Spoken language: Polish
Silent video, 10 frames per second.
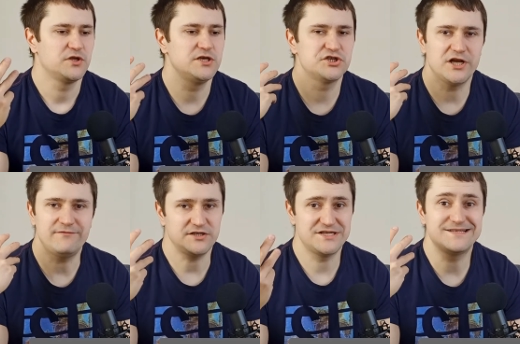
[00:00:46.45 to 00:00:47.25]
Jeżeli
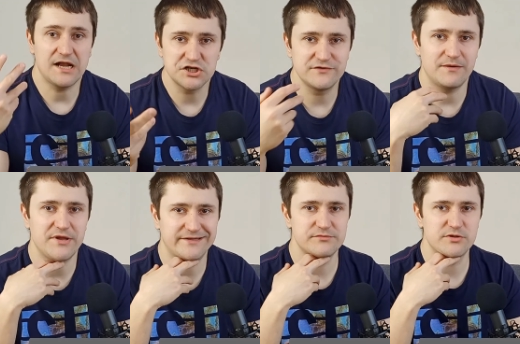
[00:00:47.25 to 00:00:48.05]
właśnie zależy Wam
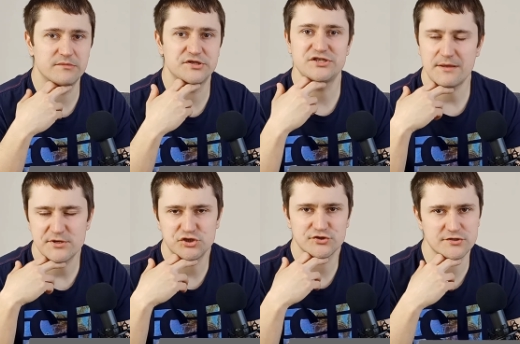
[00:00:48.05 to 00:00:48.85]
na tym, żeby być na
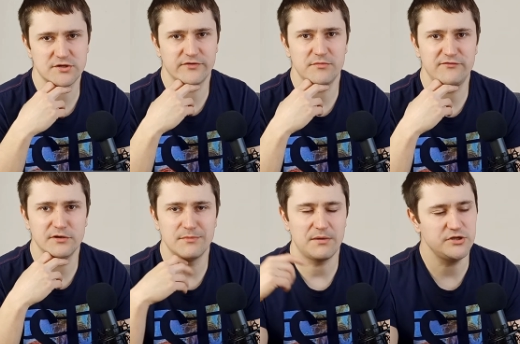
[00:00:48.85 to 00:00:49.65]
bieżąco z nowymi
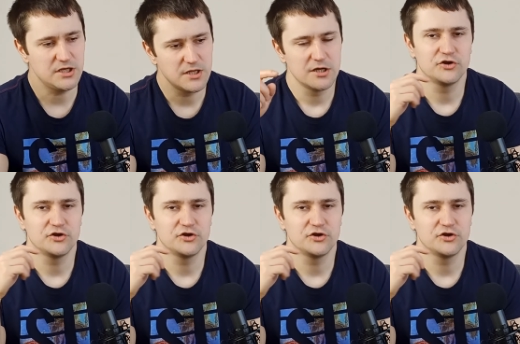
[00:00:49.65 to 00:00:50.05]
filmami,